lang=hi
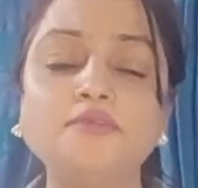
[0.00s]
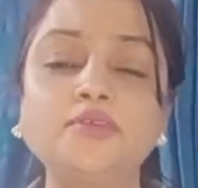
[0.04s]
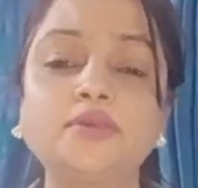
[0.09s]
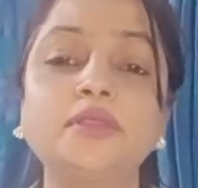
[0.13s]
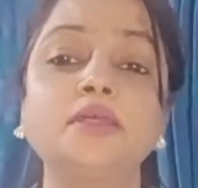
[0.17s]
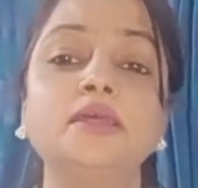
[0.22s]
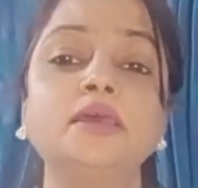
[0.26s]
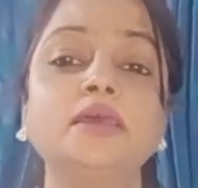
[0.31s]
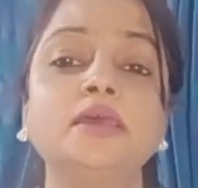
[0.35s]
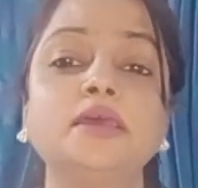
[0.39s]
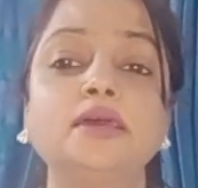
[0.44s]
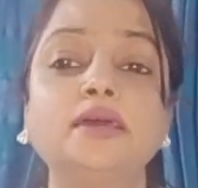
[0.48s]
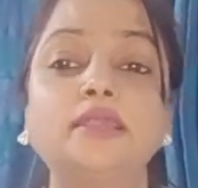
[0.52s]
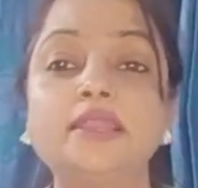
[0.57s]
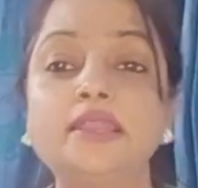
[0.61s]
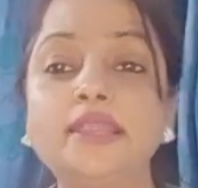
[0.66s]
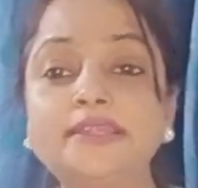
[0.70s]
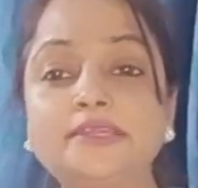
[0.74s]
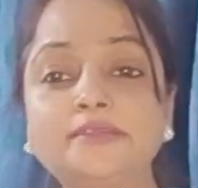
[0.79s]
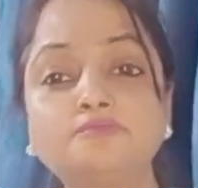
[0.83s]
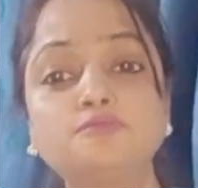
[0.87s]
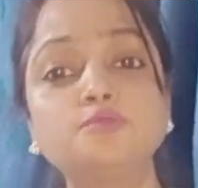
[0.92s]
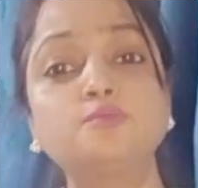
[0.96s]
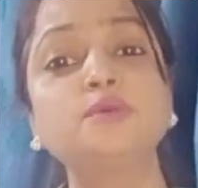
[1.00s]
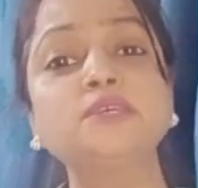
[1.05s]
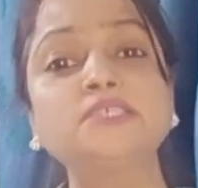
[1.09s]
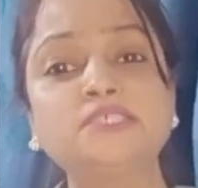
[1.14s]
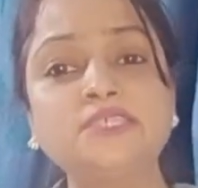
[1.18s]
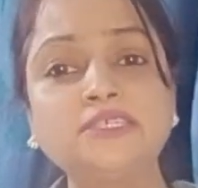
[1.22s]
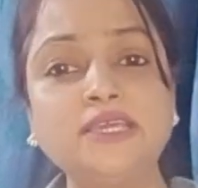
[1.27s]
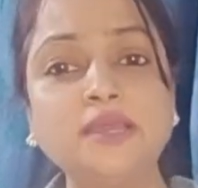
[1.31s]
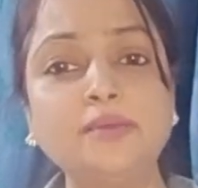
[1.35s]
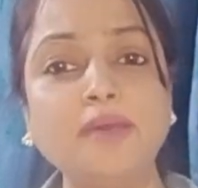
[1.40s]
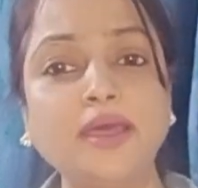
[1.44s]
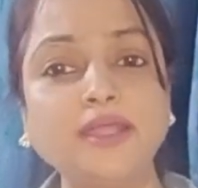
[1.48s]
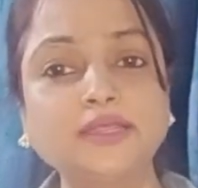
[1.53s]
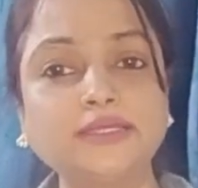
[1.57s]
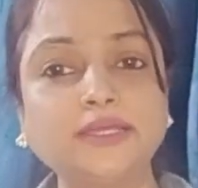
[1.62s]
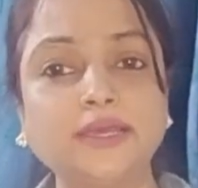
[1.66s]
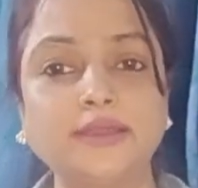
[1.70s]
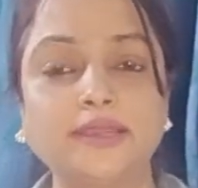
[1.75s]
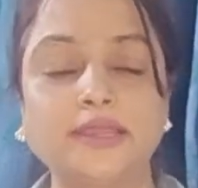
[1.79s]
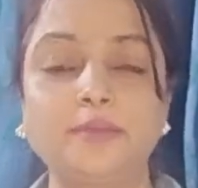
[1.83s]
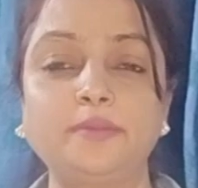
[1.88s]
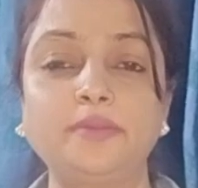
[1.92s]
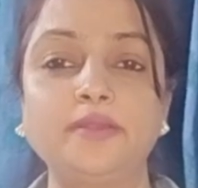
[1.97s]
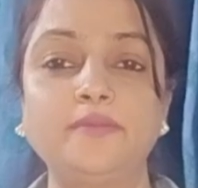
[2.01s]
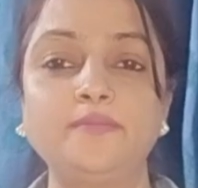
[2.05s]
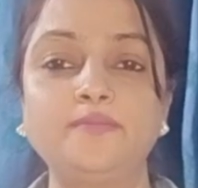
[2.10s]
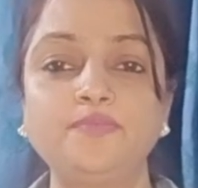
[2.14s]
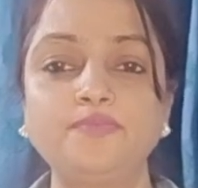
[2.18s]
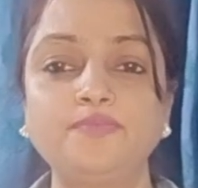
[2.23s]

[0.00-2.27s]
फिर रिलेटिव्स बिजी हैं बात करने में